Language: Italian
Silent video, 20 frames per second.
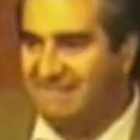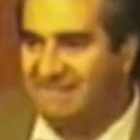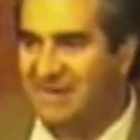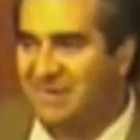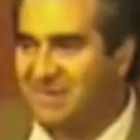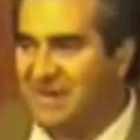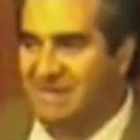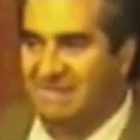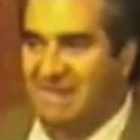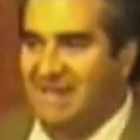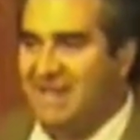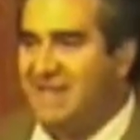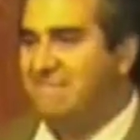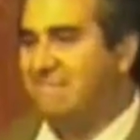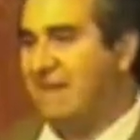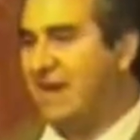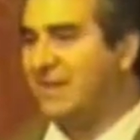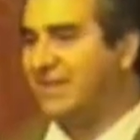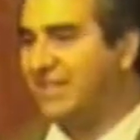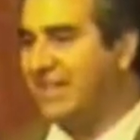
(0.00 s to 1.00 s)
Per cui
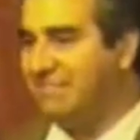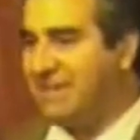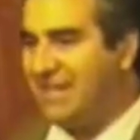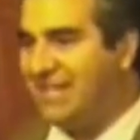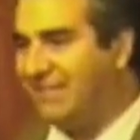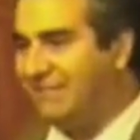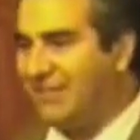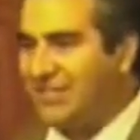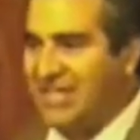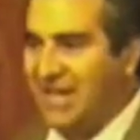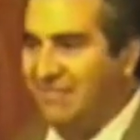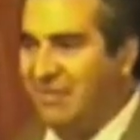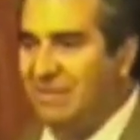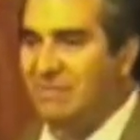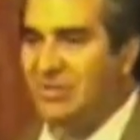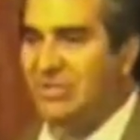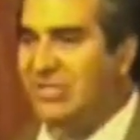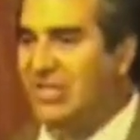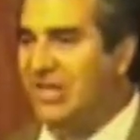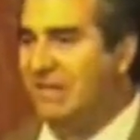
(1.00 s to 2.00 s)
paradossalmente facciamo la
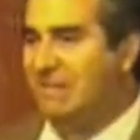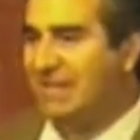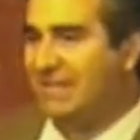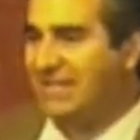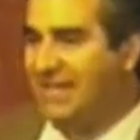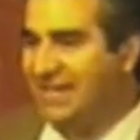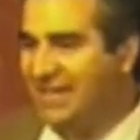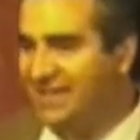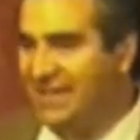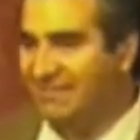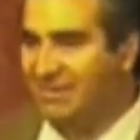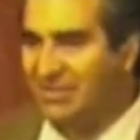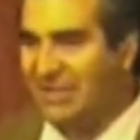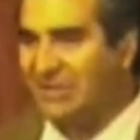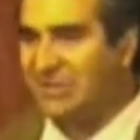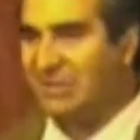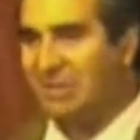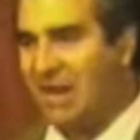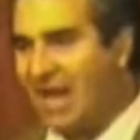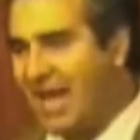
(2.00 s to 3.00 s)
mozione per dire che siamo
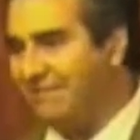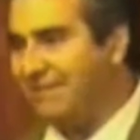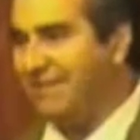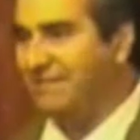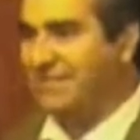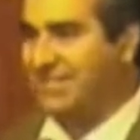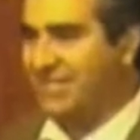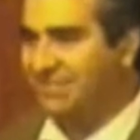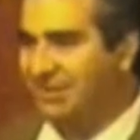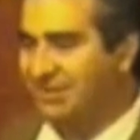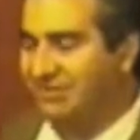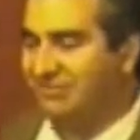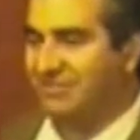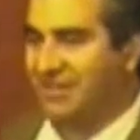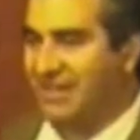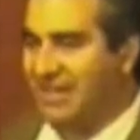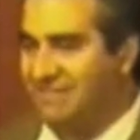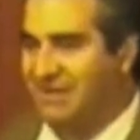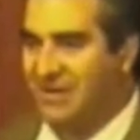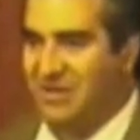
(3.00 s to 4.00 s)
tanto bravi, facciamo il
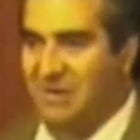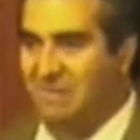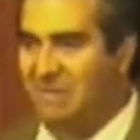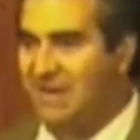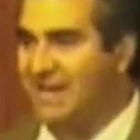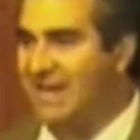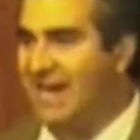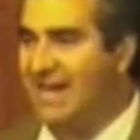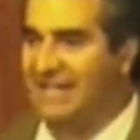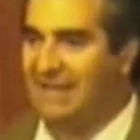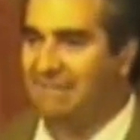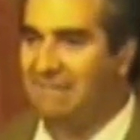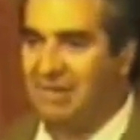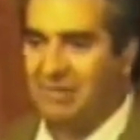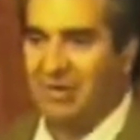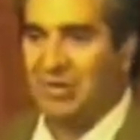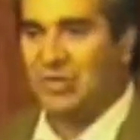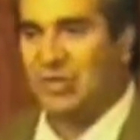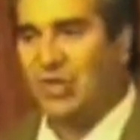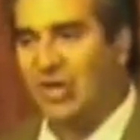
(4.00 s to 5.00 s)
software libero, gli open data. Poi
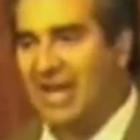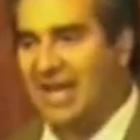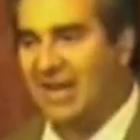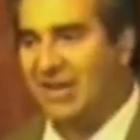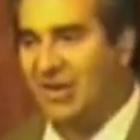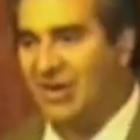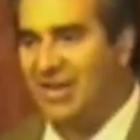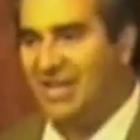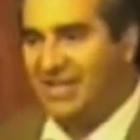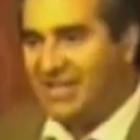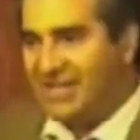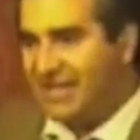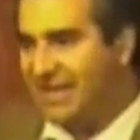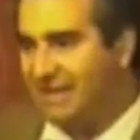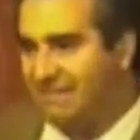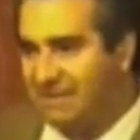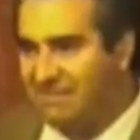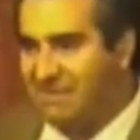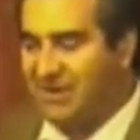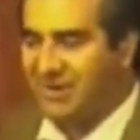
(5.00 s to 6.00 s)
quando tocca a noi,
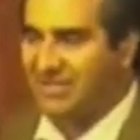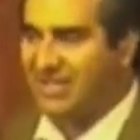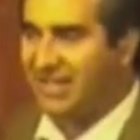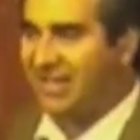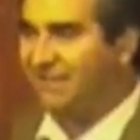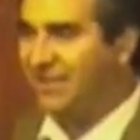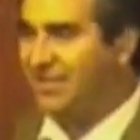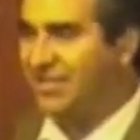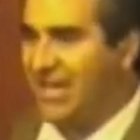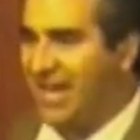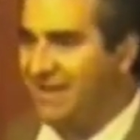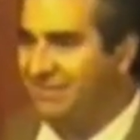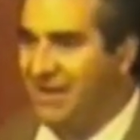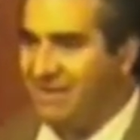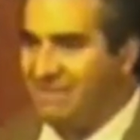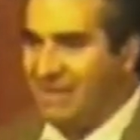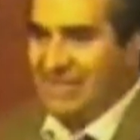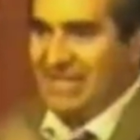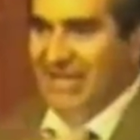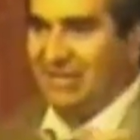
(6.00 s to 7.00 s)
la prima cosa che facciamo
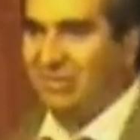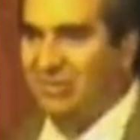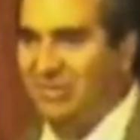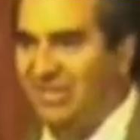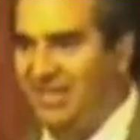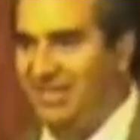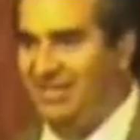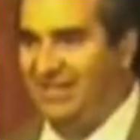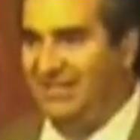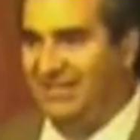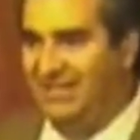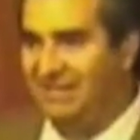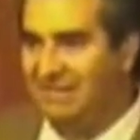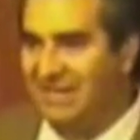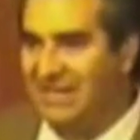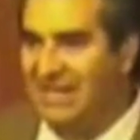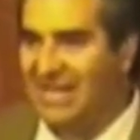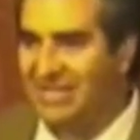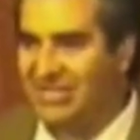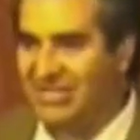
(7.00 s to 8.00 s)
è mettere tutti i
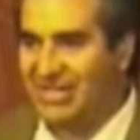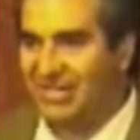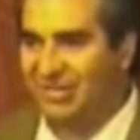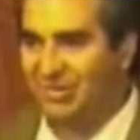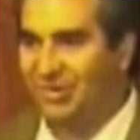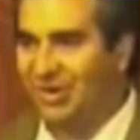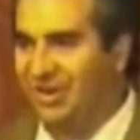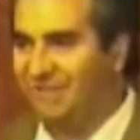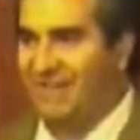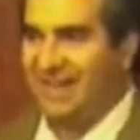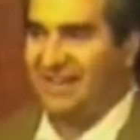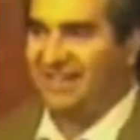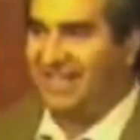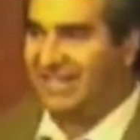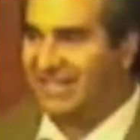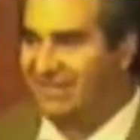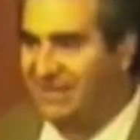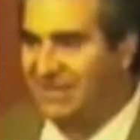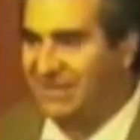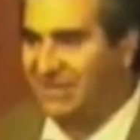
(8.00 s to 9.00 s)
tipi di lacci e lacciuoli, fare
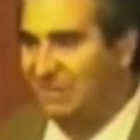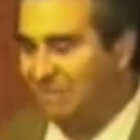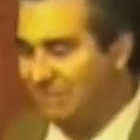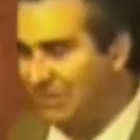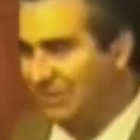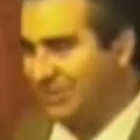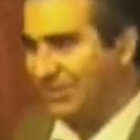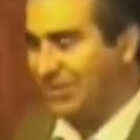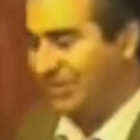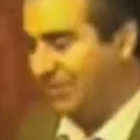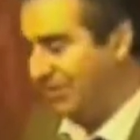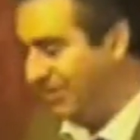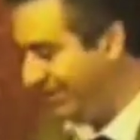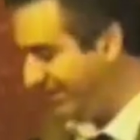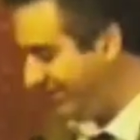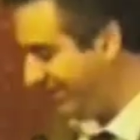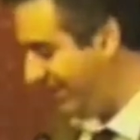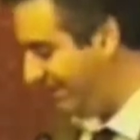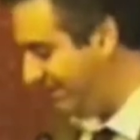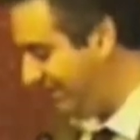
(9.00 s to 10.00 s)
esattamente l'opposto di quello
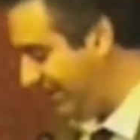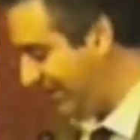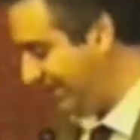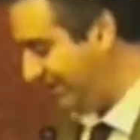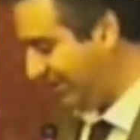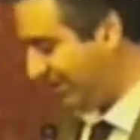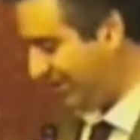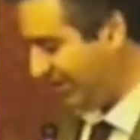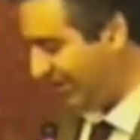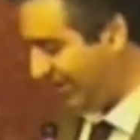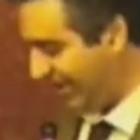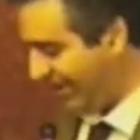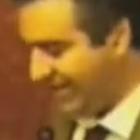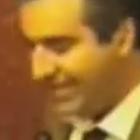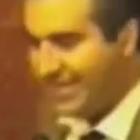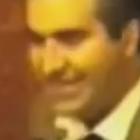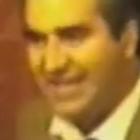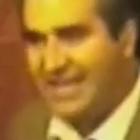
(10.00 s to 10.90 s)
che scriviamo nella mozione.